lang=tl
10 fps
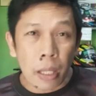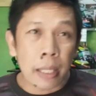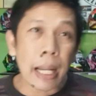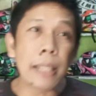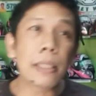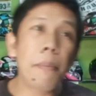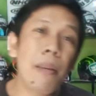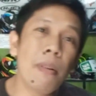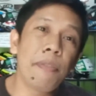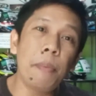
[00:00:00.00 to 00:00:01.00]
kahit sabi
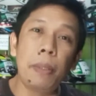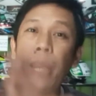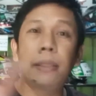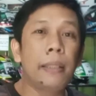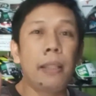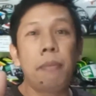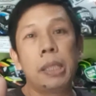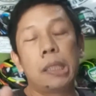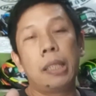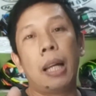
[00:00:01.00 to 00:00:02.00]
mo, 58 cm
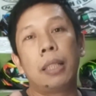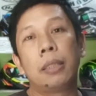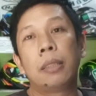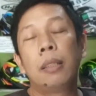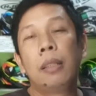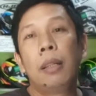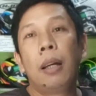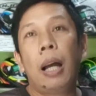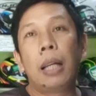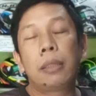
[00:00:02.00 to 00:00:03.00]
yan,
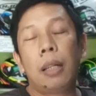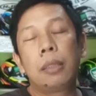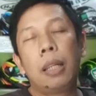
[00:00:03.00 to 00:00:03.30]
at ang